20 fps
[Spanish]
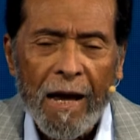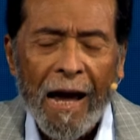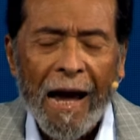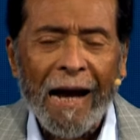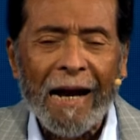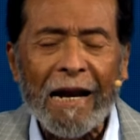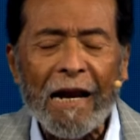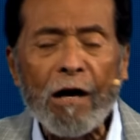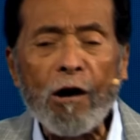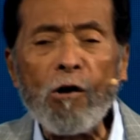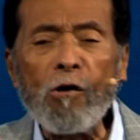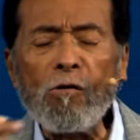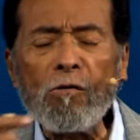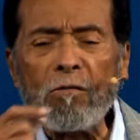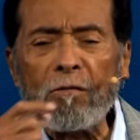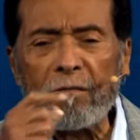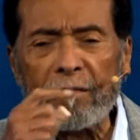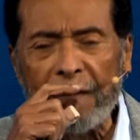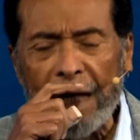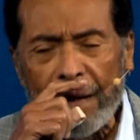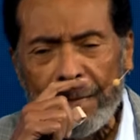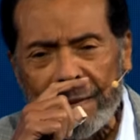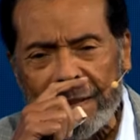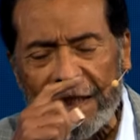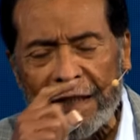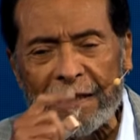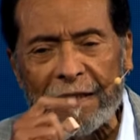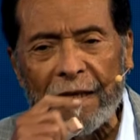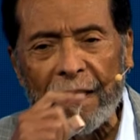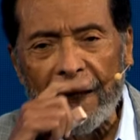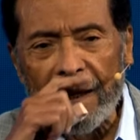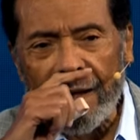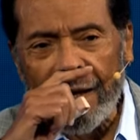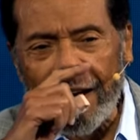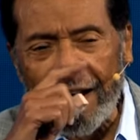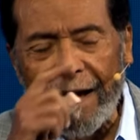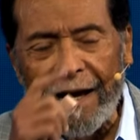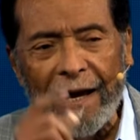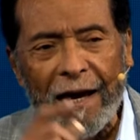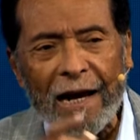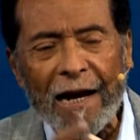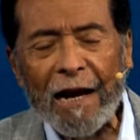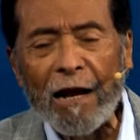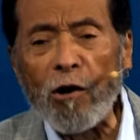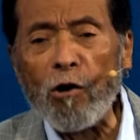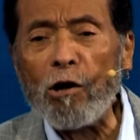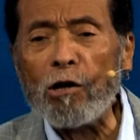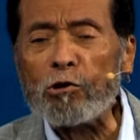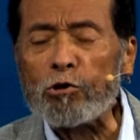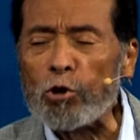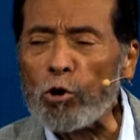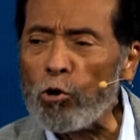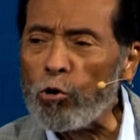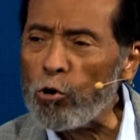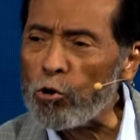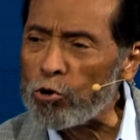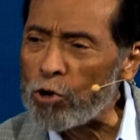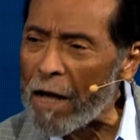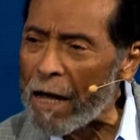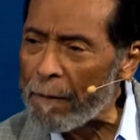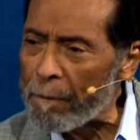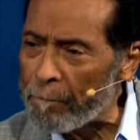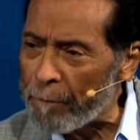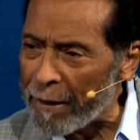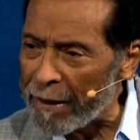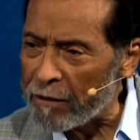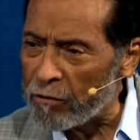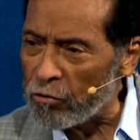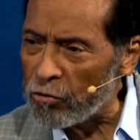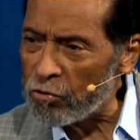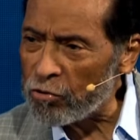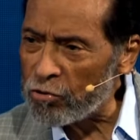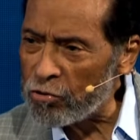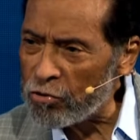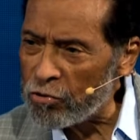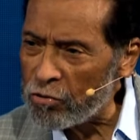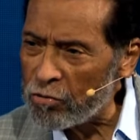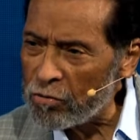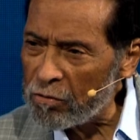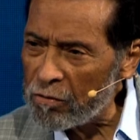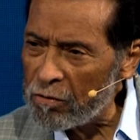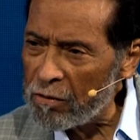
El león, déjame decirte, el león en todos los aspectos